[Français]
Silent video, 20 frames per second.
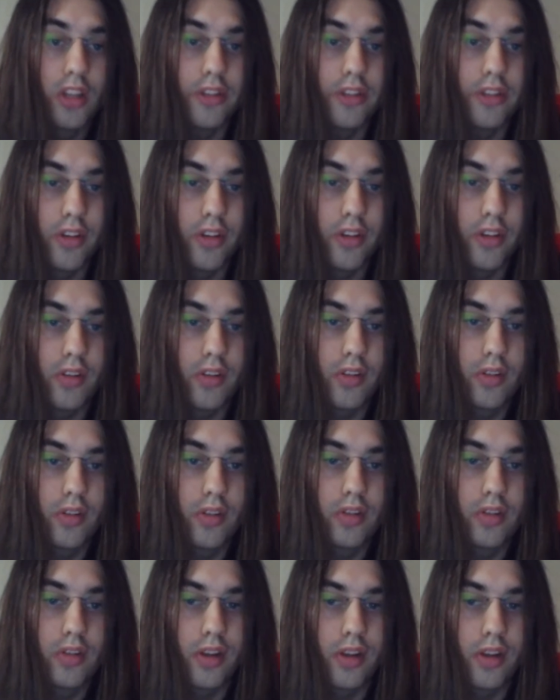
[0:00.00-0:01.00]
dans
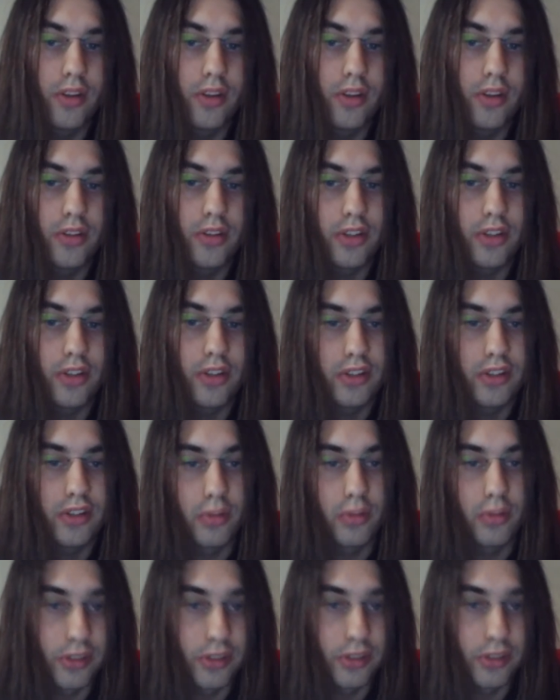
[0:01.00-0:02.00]
euh, la Fighters Collection
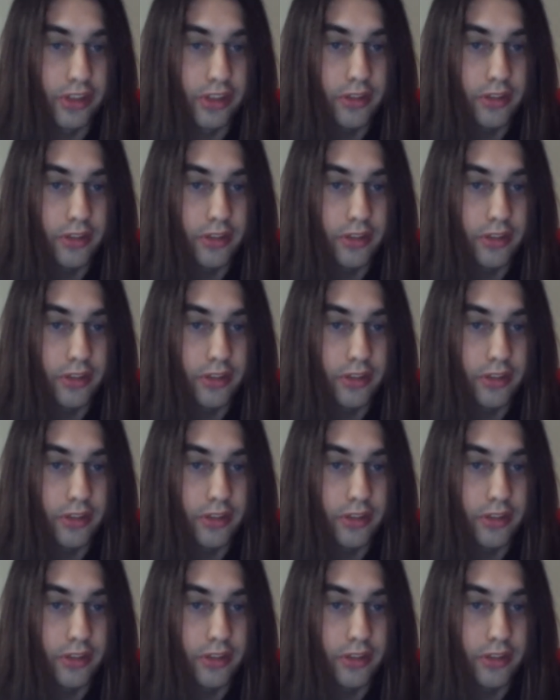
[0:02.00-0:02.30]
2016.